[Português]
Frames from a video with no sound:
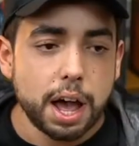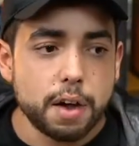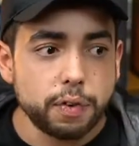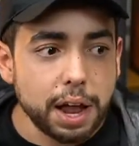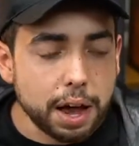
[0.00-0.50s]

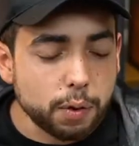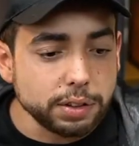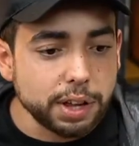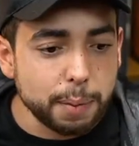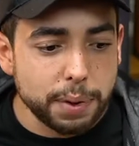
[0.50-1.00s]
Aí eu falei, ah,
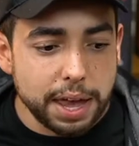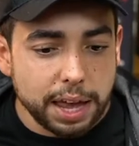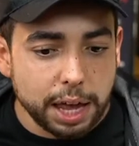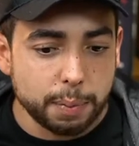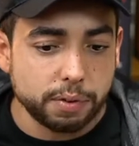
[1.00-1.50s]
quando que é
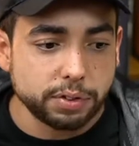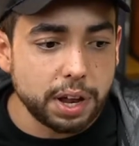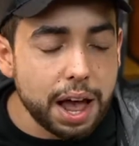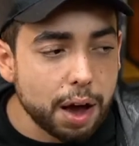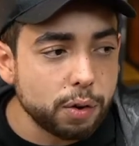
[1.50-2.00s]
perrengue aqui pra
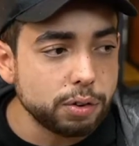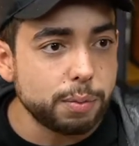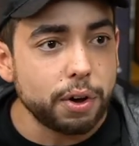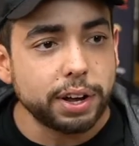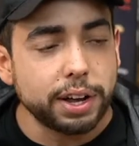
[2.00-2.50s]
você? Ele, ah,
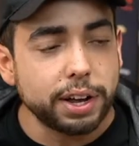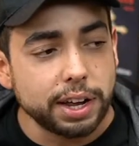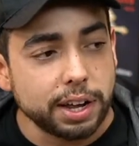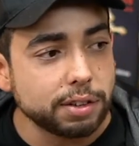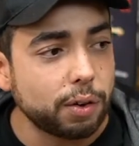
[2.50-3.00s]
quando morre
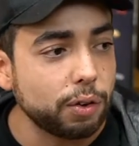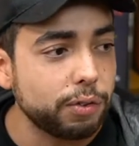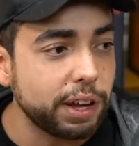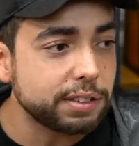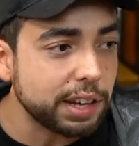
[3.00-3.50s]
criança,
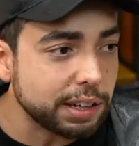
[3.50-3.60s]
quando vem